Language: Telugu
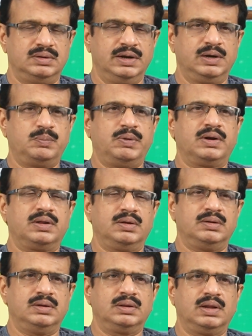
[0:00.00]

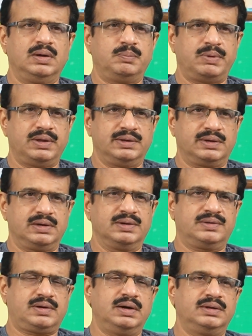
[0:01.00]
నీటిపారుదల
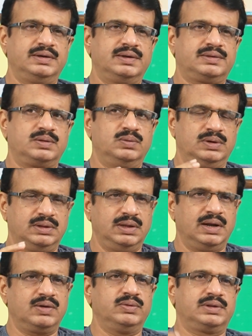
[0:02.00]
ప్రాజెక్టులను స్టార్ట్ చేస్తుంటే
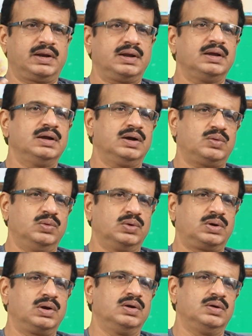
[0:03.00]
దానికి వ్యతిరేకంగా
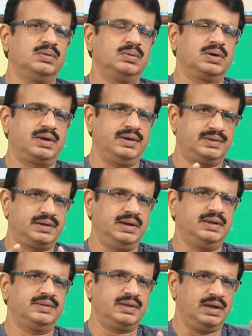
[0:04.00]
కోర్టులో కేసులు
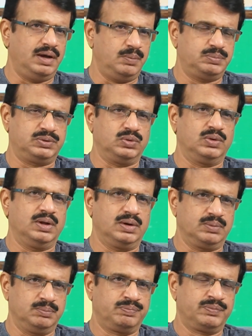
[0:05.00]
వేసి
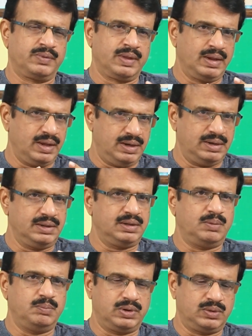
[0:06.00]
ఆపుతున్నారు అనేది
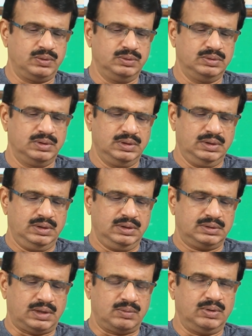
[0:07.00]
నెంబర్ టూ
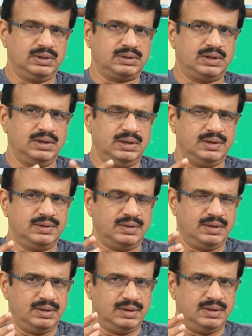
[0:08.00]
తర్వాత
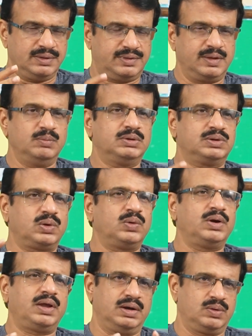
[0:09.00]

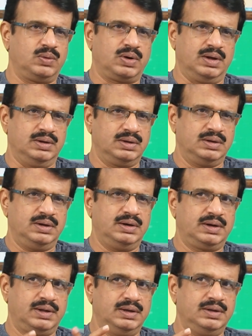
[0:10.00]
సీమద్రోహి అని కూడా
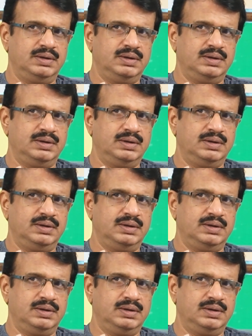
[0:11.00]
అంటే